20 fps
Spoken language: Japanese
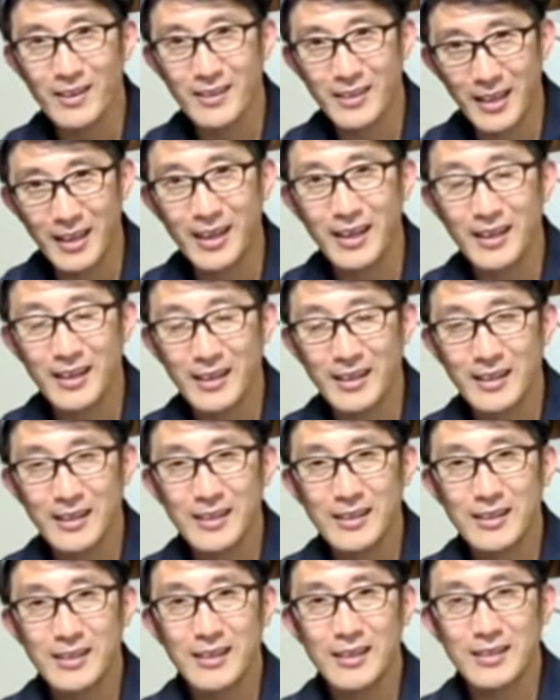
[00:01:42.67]
ね。
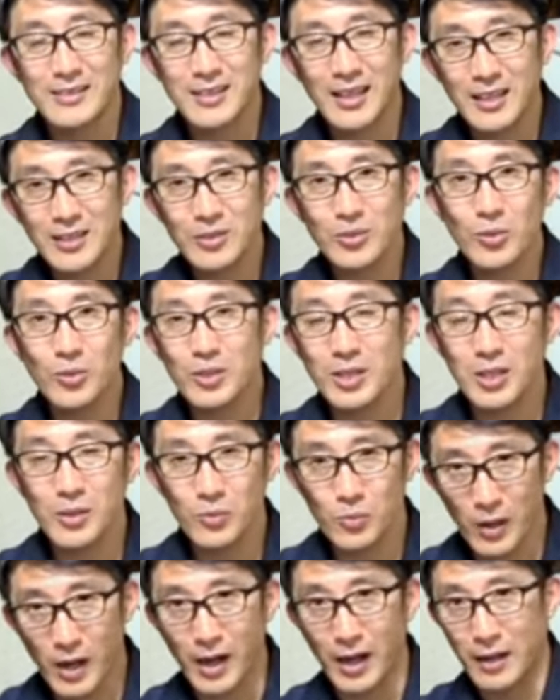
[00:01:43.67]
三頭筋
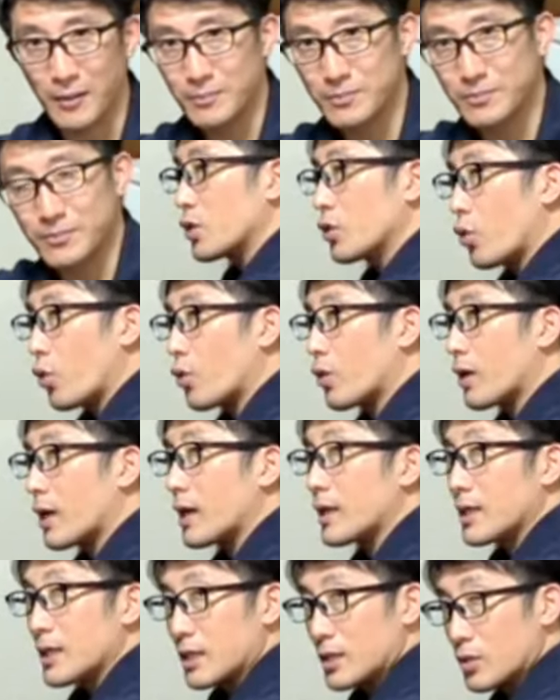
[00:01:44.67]
は棘
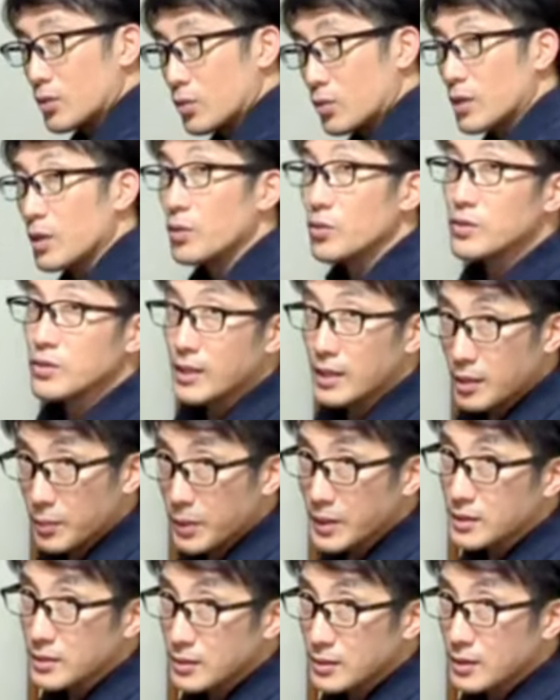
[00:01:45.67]
下筋と手をつなぎ
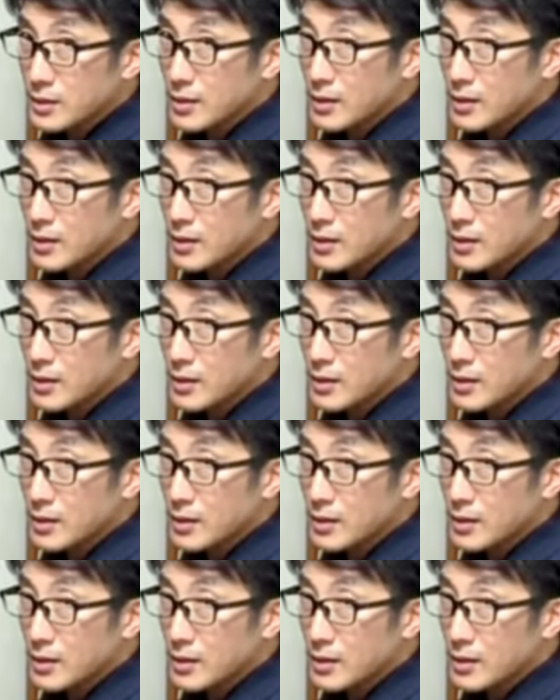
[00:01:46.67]
ます。